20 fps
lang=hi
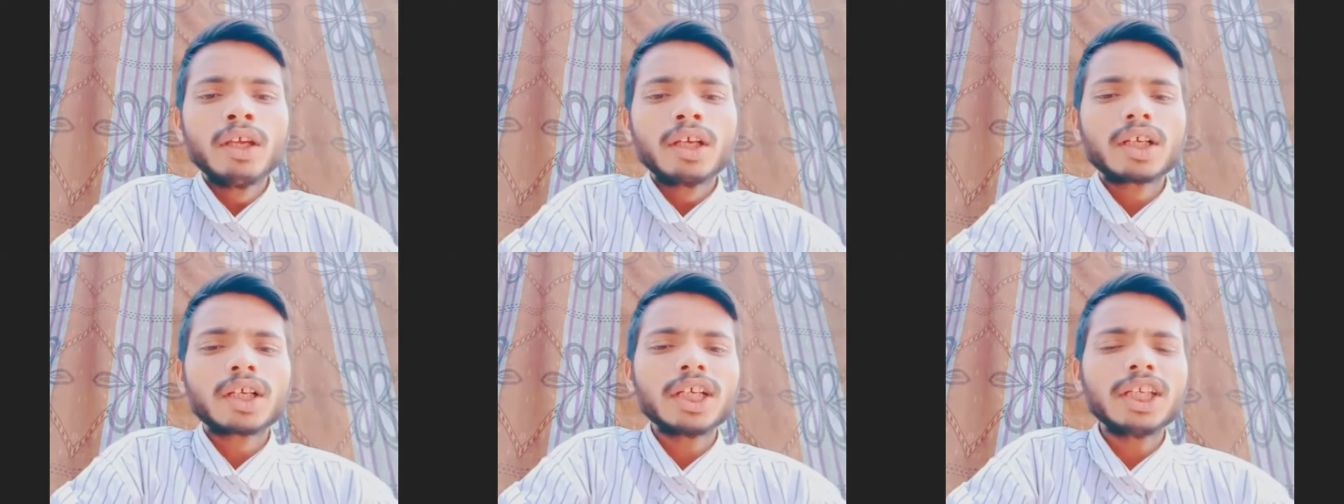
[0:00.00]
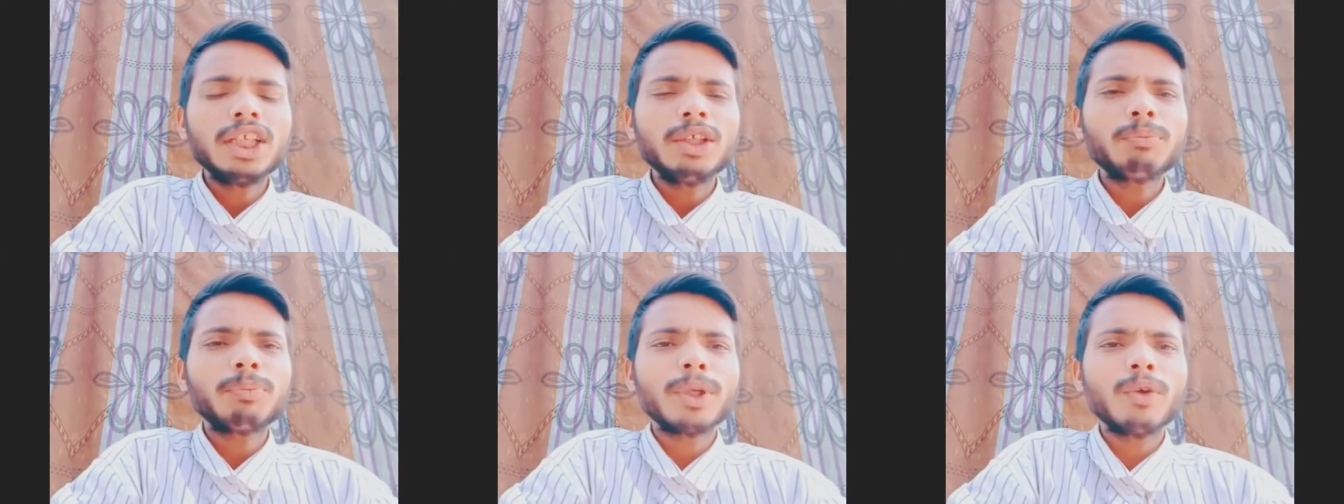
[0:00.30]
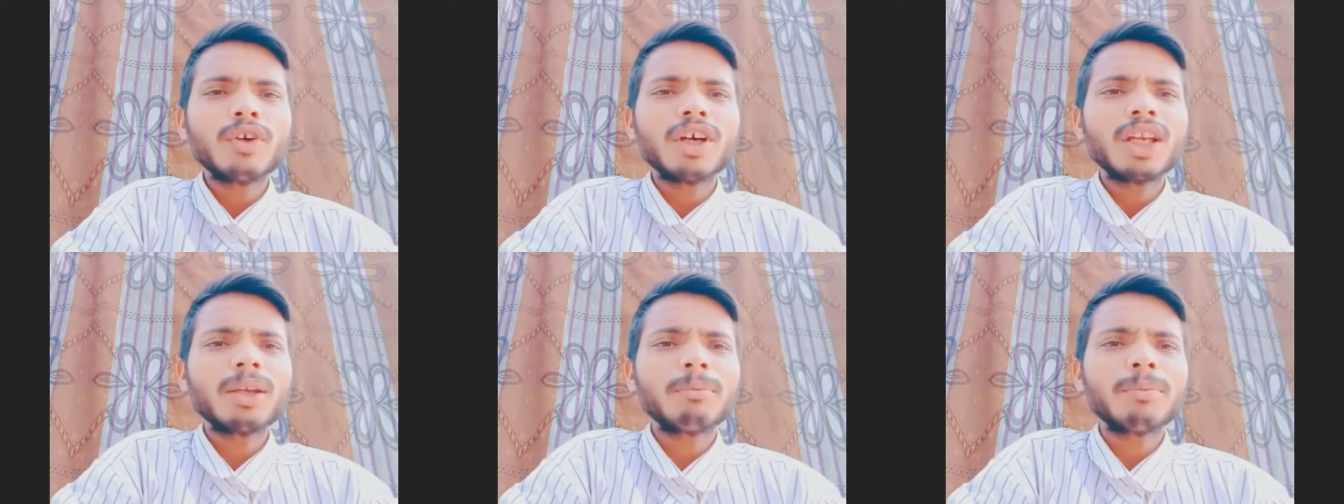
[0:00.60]
गरीब
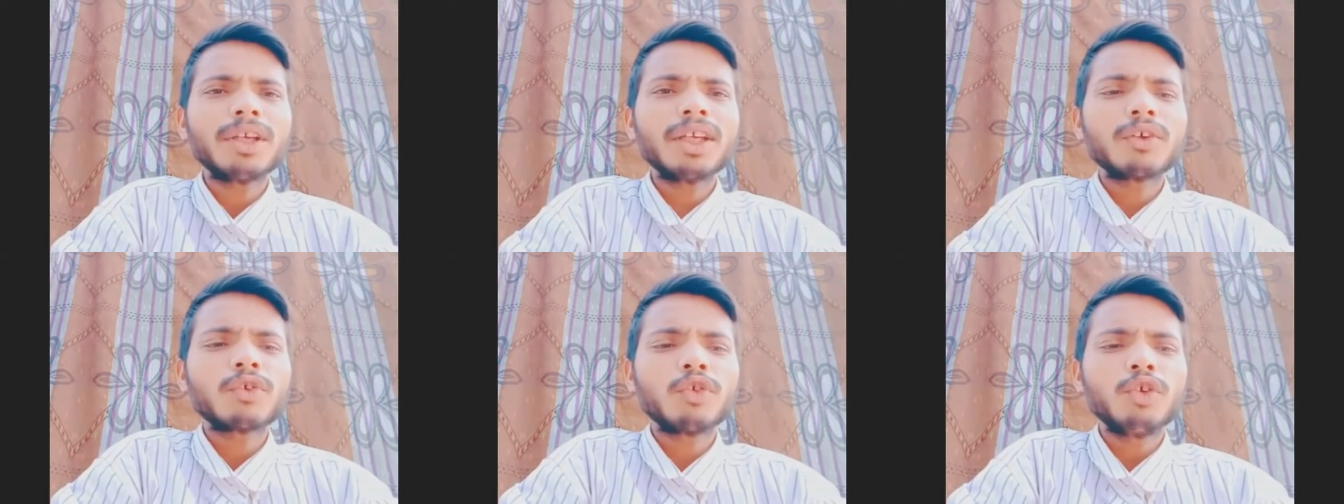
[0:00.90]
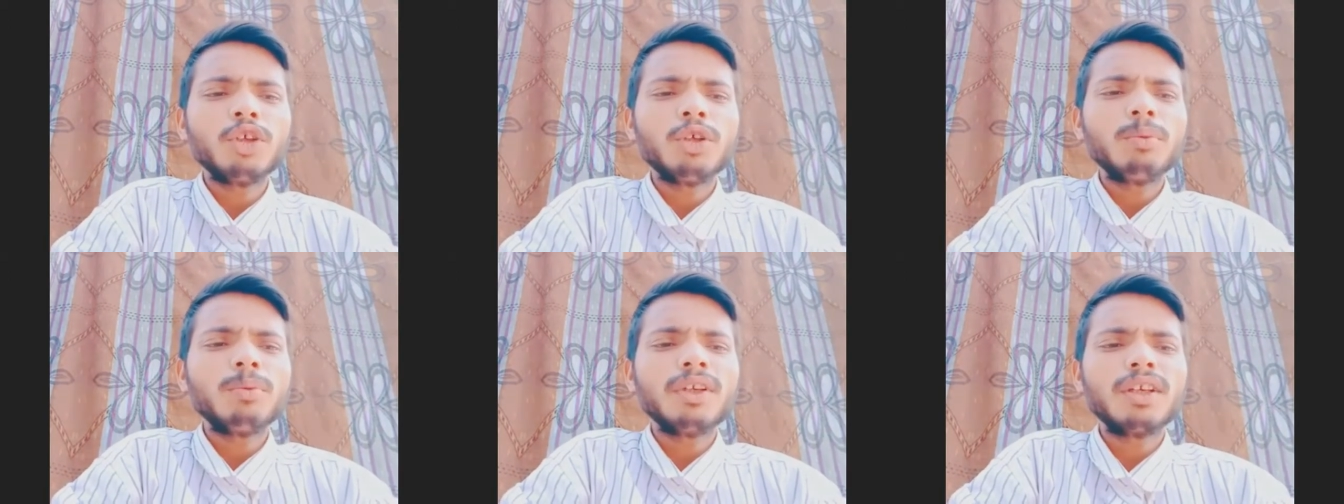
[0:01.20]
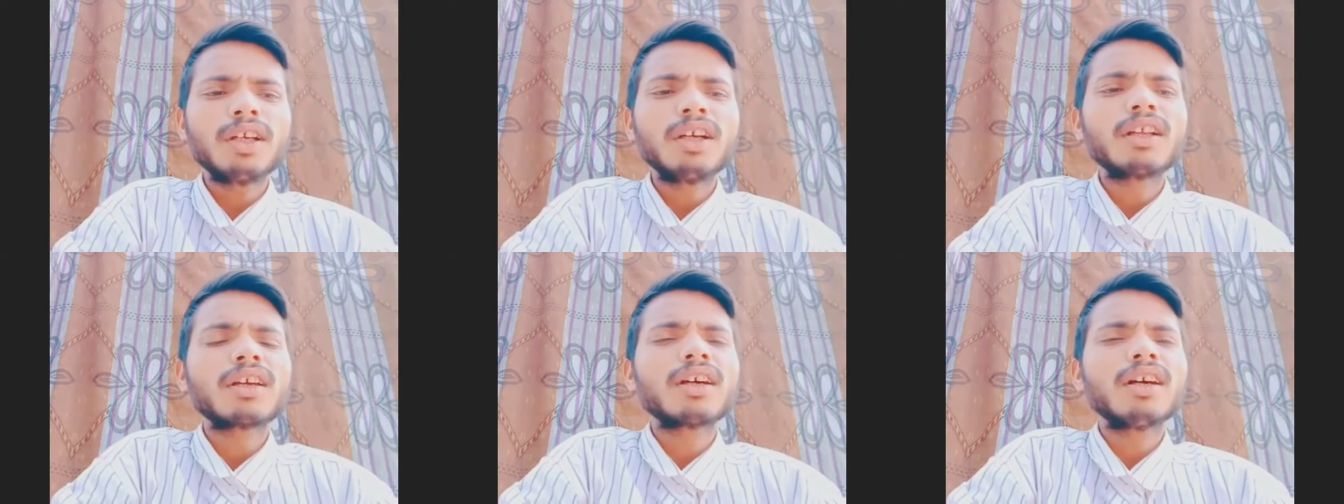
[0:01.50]
परिवार में कोई भी
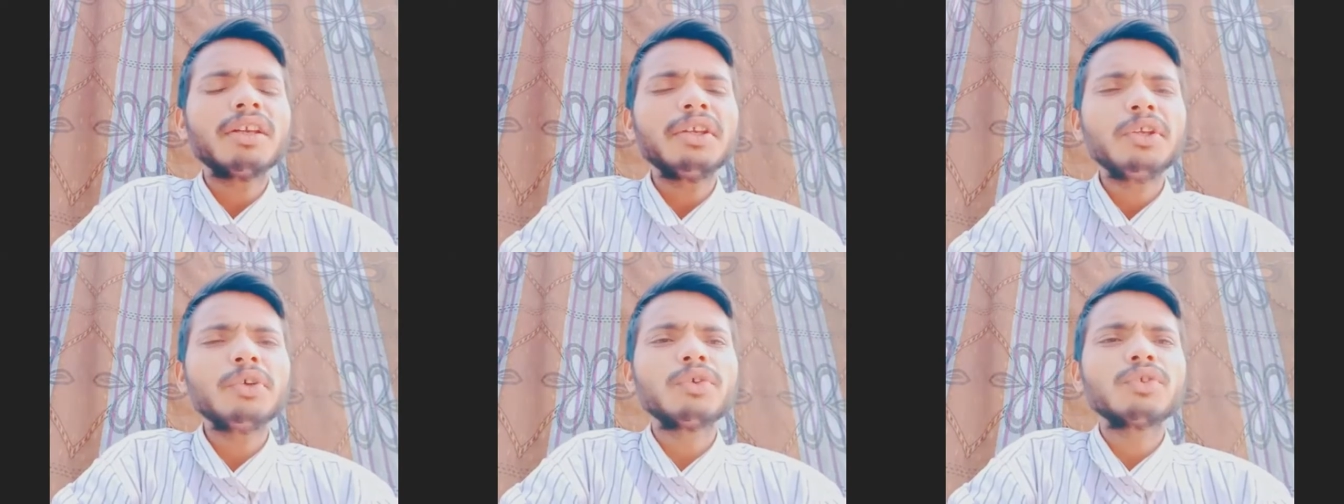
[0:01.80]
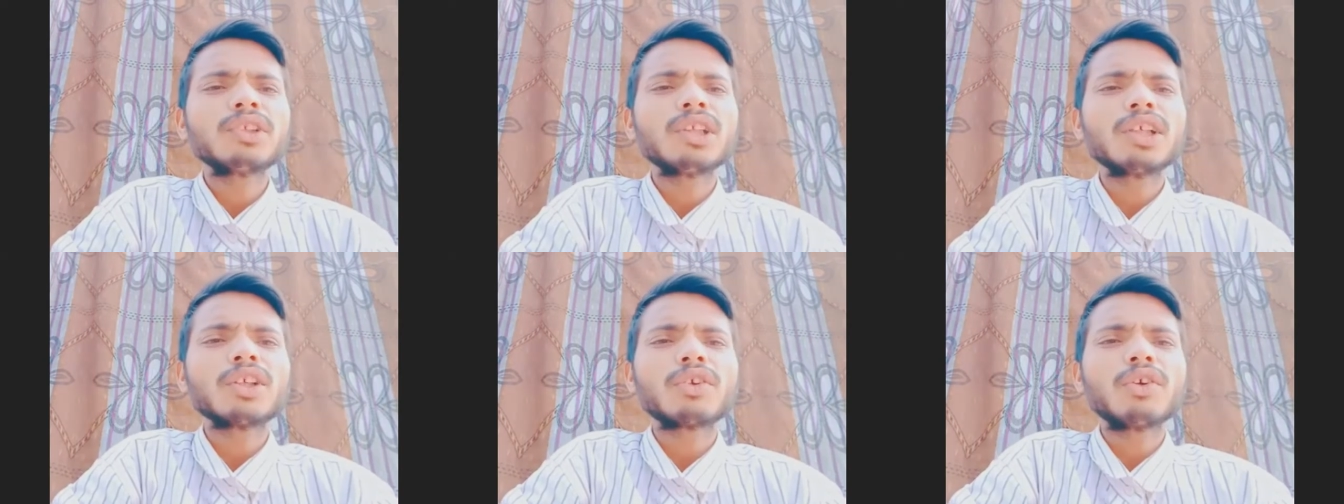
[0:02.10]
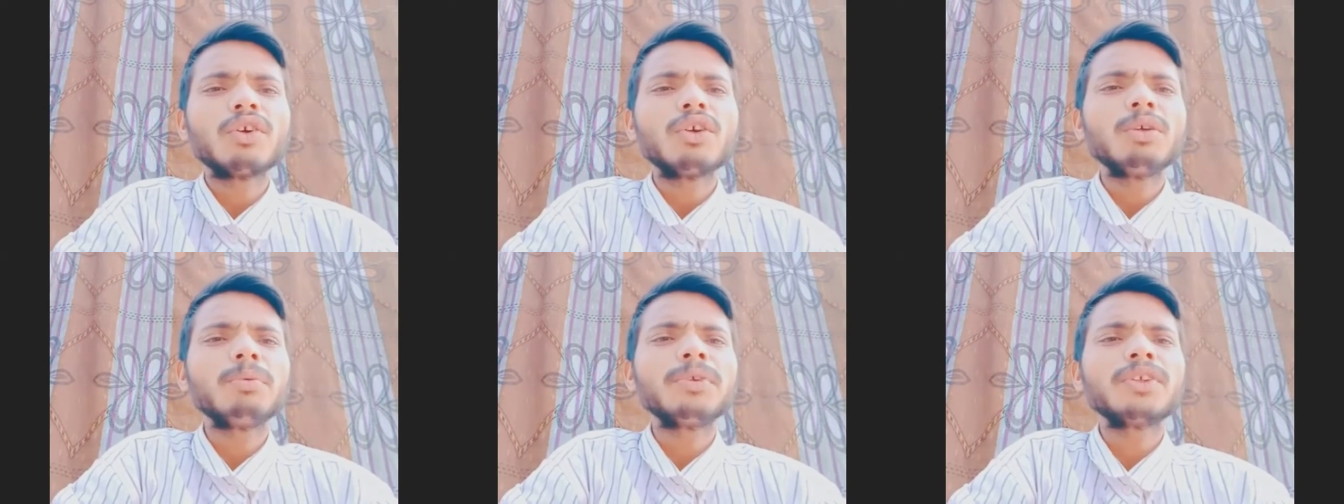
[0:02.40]
लड़का नहीं होता
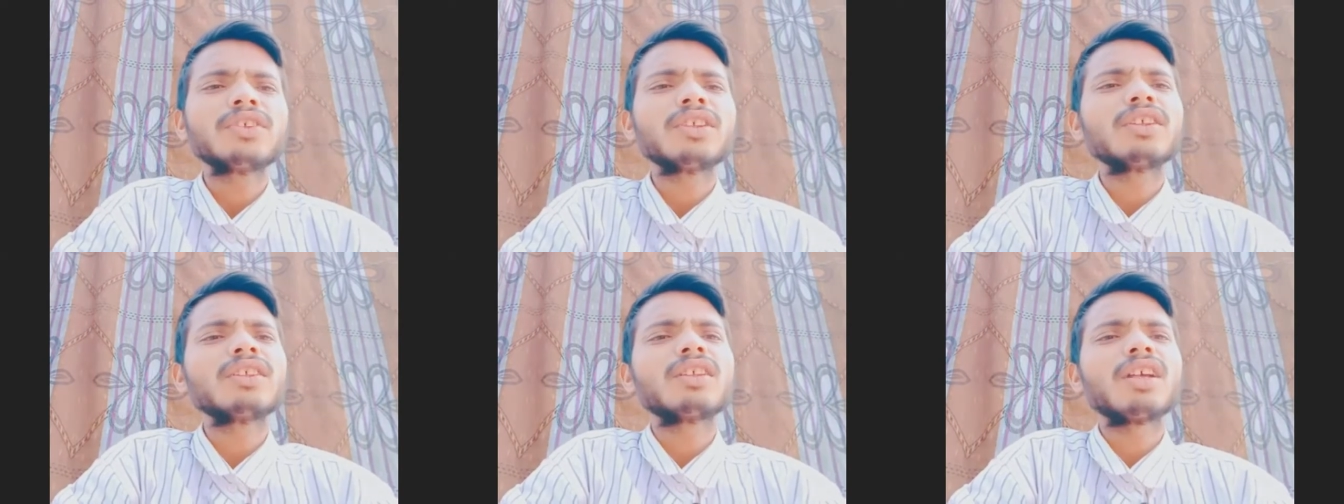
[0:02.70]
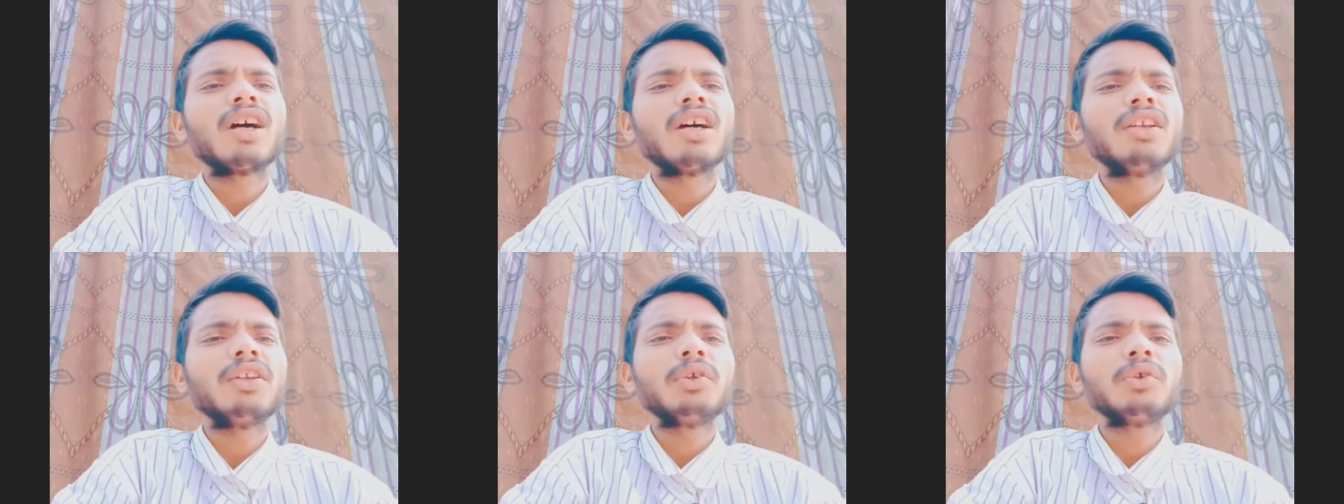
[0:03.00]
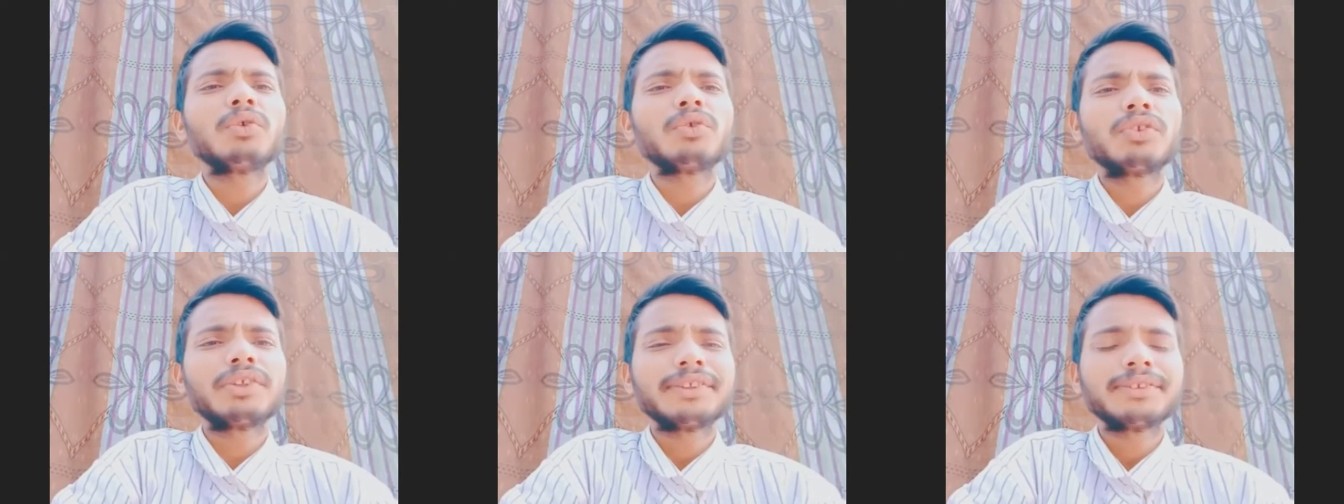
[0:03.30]
कोई भी संतान नहीं
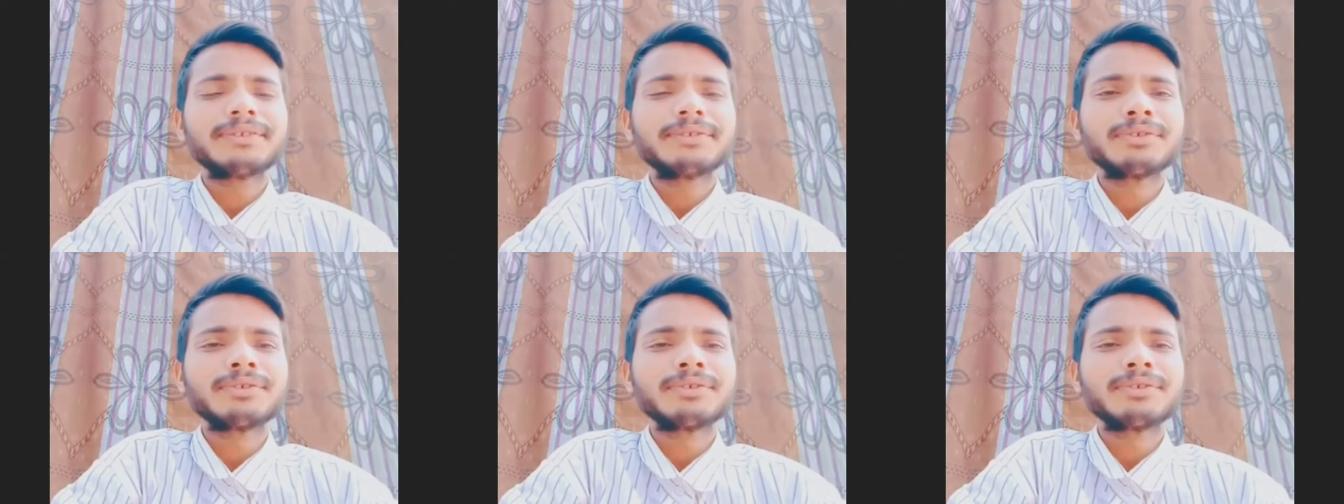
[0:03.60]
होती